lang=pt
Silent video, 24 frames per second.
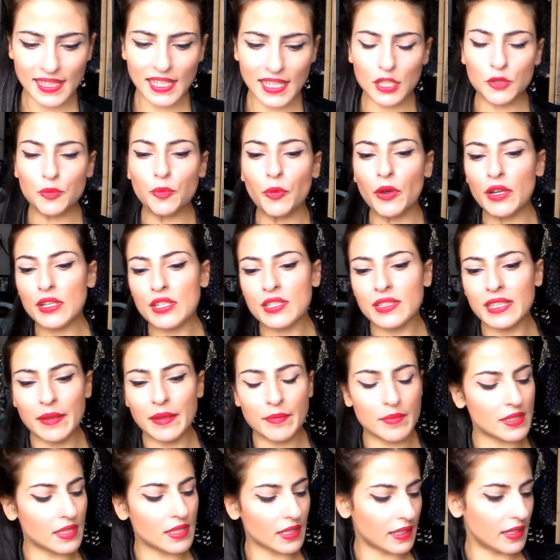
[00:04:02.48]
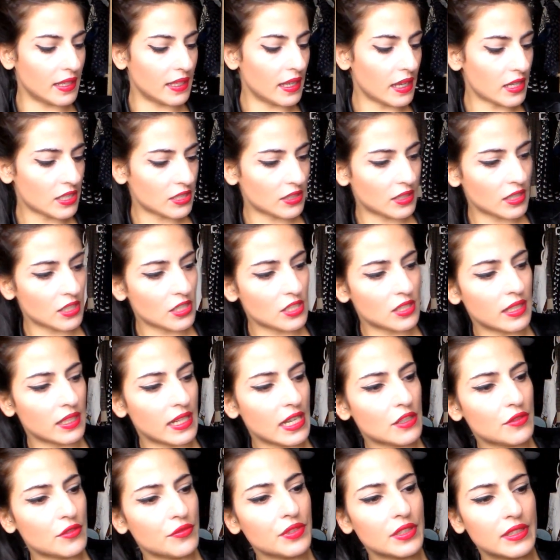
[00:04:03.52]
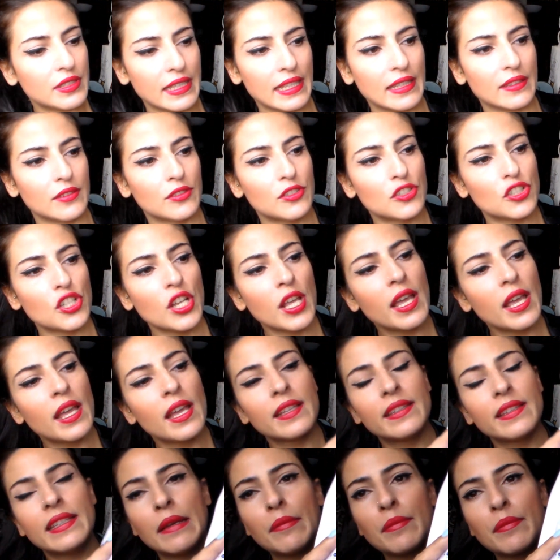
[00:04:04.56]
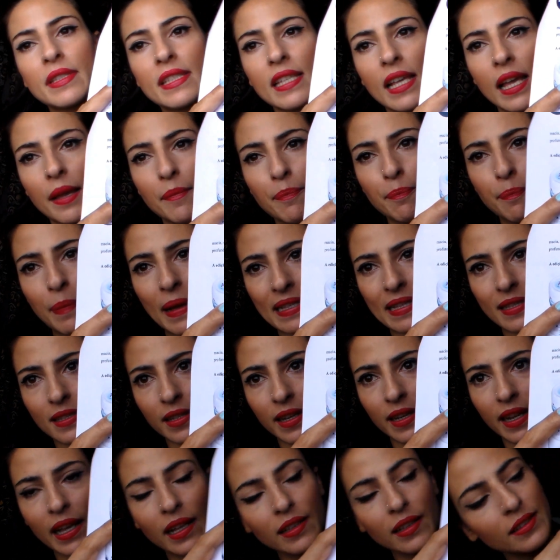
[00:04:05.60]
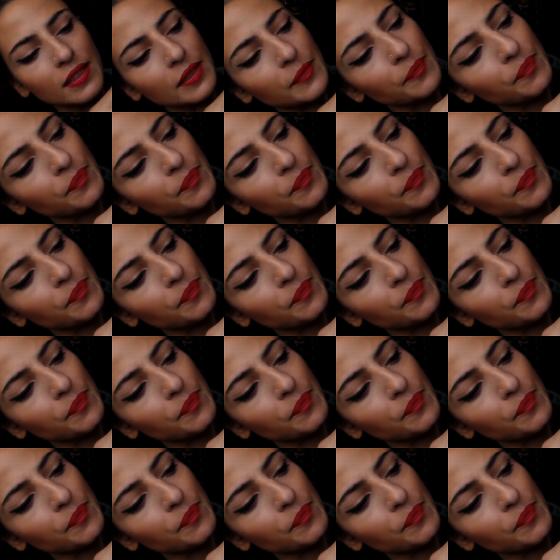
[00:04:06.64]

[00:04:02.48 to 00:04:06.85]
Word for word: E depois temos aqui estas três vertentes. Temos a passarela,